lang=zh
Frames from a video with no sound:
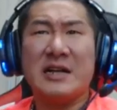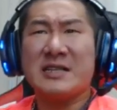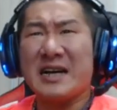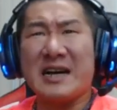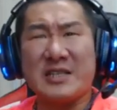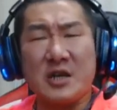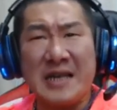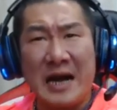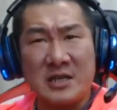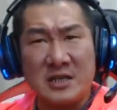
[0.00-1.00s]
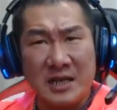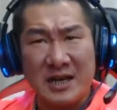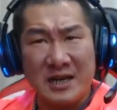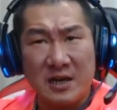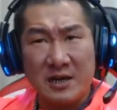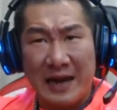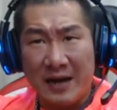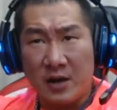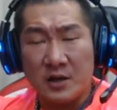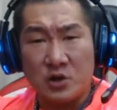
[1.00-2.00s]
这个就像这个
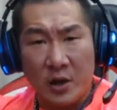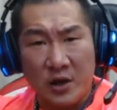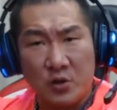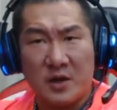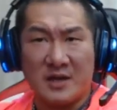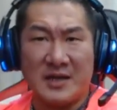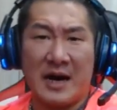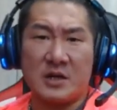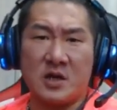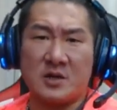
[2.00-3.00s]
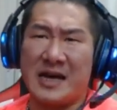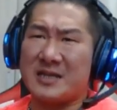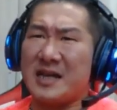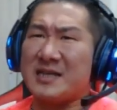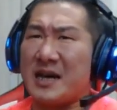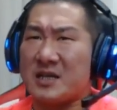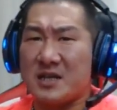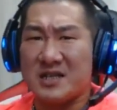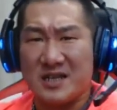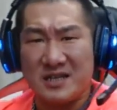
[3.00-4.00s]
男人追女人呐，就像现在
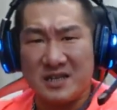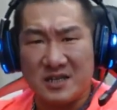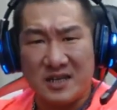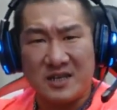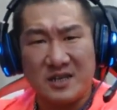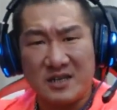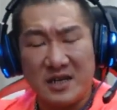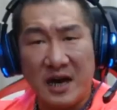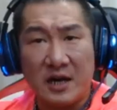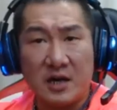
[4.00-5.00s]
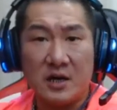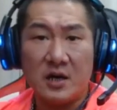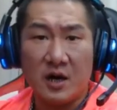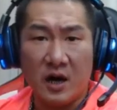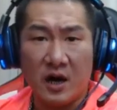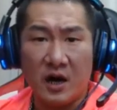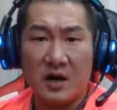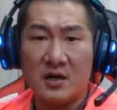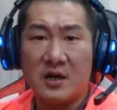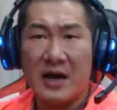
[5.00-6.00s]
的这个政客一样哦。
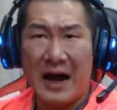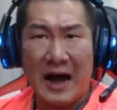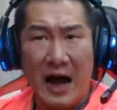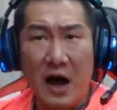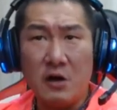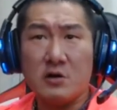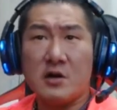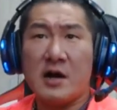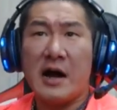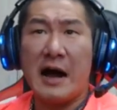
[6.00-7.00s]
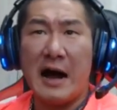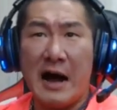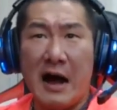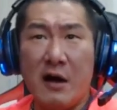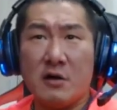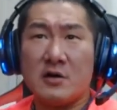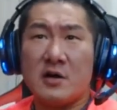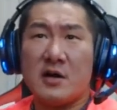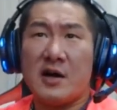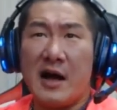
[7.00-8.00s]
好，好，
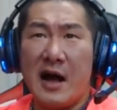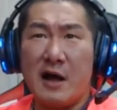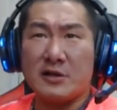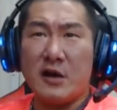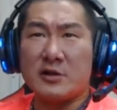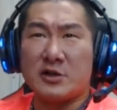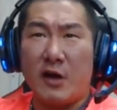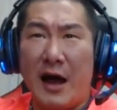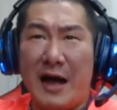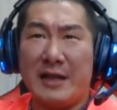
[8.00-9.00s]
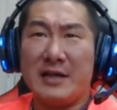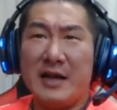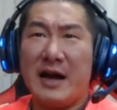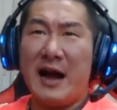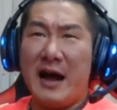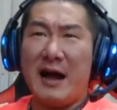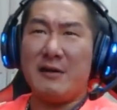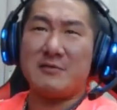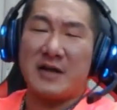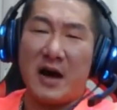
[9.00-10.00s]
好，动蒜好，
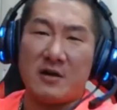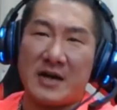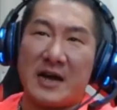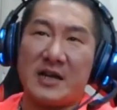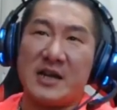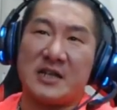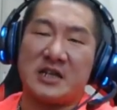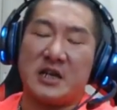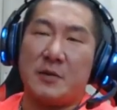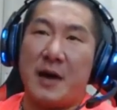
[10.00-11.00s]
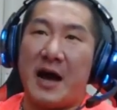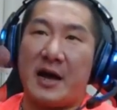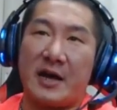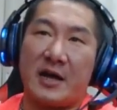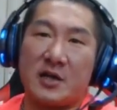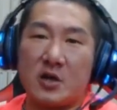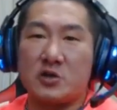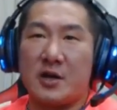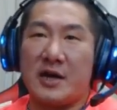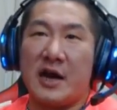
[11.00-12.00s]
然后干你也鸡巴的，动
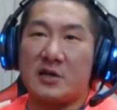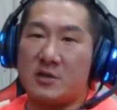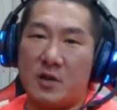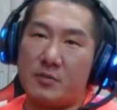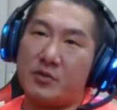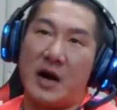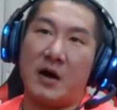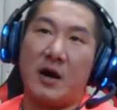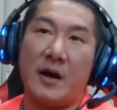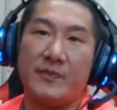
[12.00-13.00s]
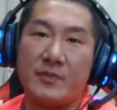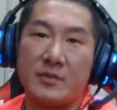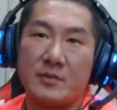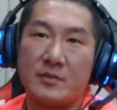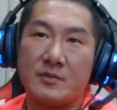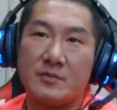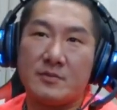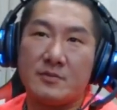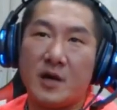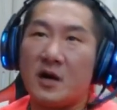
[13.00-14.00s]
蒜料什么都不好啊。
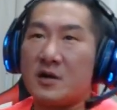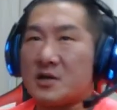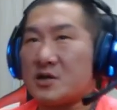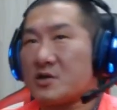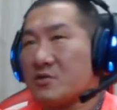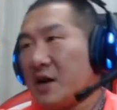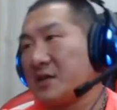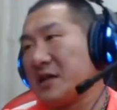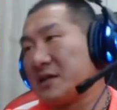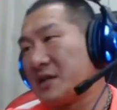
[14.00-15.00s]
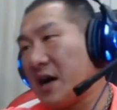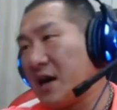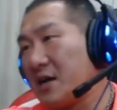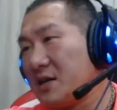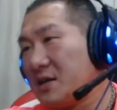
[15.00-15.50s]
哦，这就是我要讲的啦。